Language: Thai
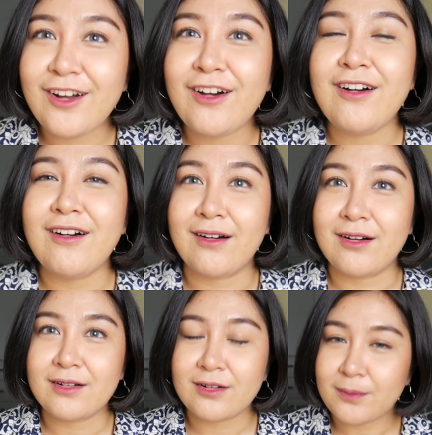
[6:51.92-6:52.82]
ก็
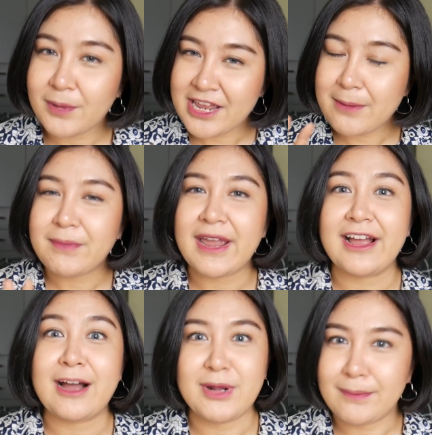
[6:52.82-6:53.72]
พยายามเบ่ง
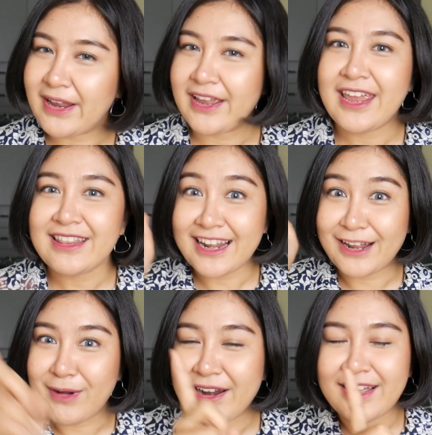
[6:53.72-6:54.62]
ค่ะเหมือนเบ่งขี้แต่
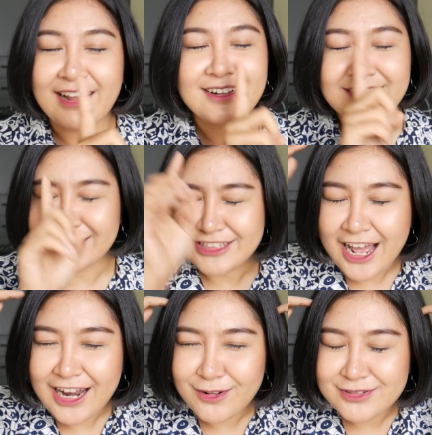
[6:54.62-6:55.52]
ระวังนะ
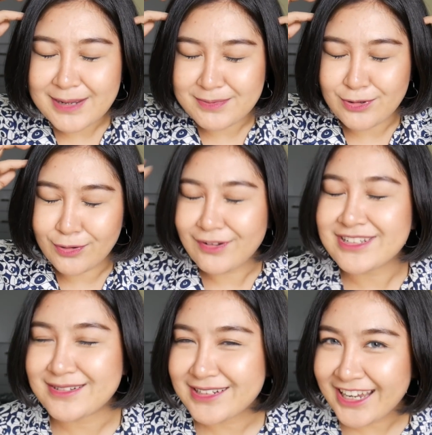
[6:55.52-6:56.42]
ถ้าเราสับสนเรา
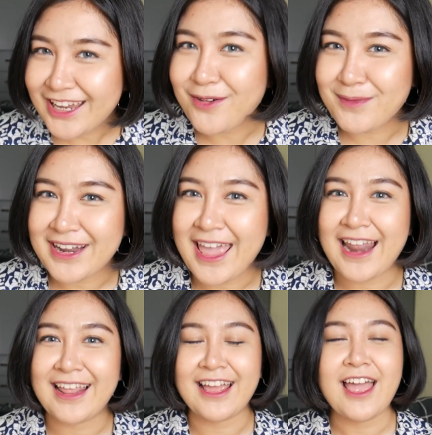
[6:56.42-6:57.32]
อาจจะขี้ออกมาแท
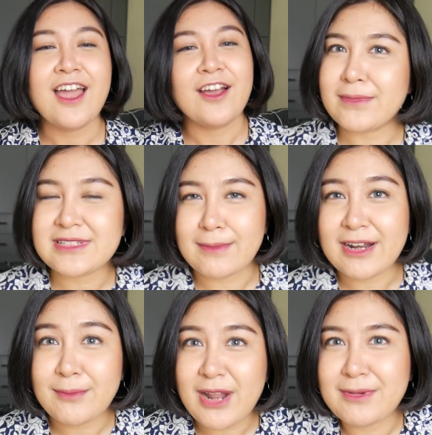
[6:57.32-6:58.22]
นอะไรอย่างเงี้ยมันสามา
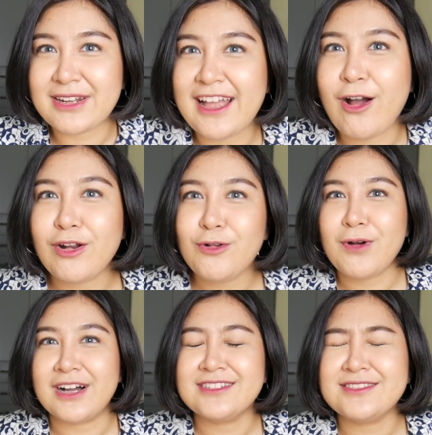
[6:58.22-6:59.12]
รถทำได้เหมือนแกคลอดลู
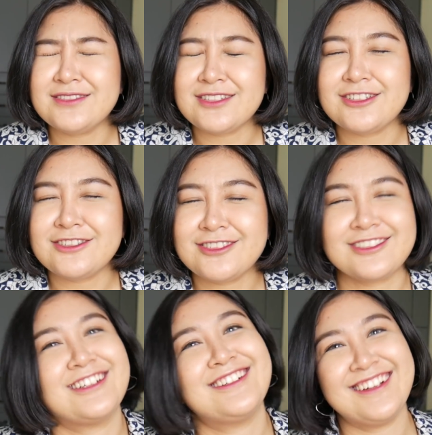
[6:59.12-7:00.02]
กอะอื
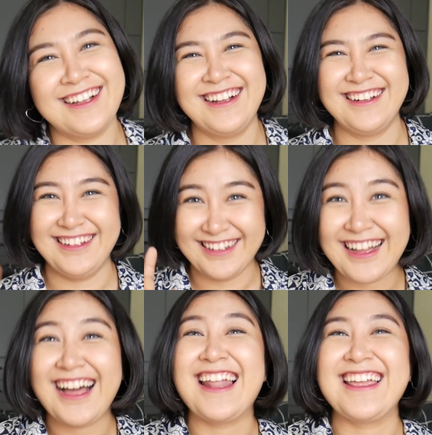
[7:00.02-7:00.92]
ด
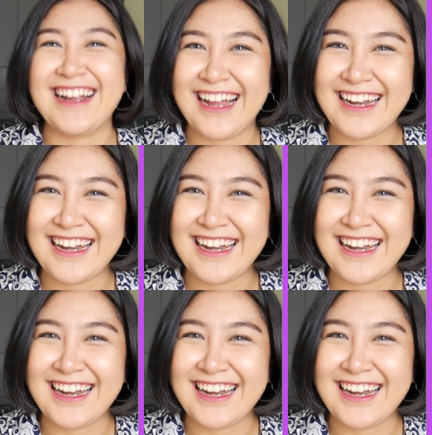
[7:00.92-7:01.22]
อะไรอย่าง